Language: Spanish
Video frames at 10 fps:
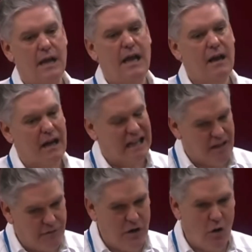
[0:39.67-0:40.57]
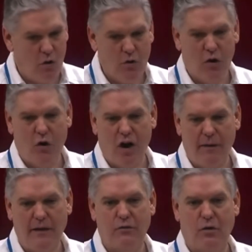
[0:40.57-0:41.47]
Y ratifico que uno de los
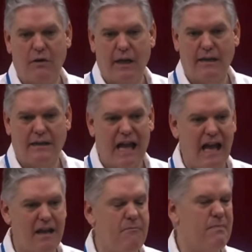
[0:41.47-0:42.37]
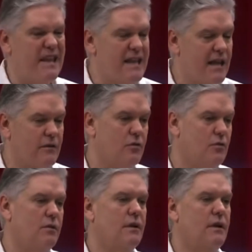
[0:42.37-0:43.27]
elementos que está
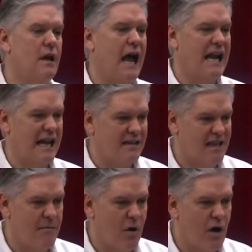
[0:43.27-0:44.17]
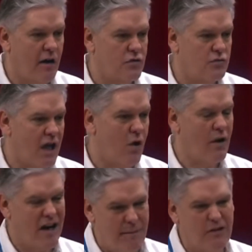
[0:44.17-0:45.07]
impidiendo alcanzar mejores
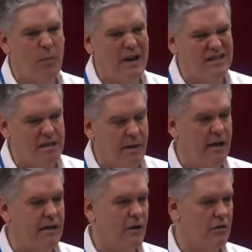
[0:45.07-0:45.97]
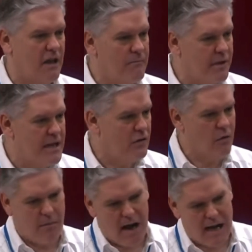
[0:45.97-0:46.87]
resultados, el elemento principal que lo está
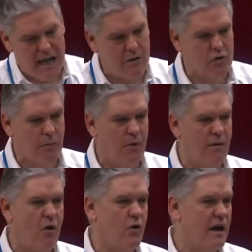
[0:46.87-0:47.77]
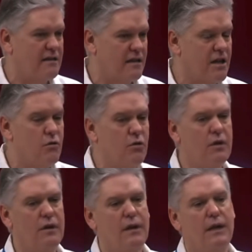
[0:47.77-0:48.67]
impidiendo, más allá de nuestros problemas organizativos,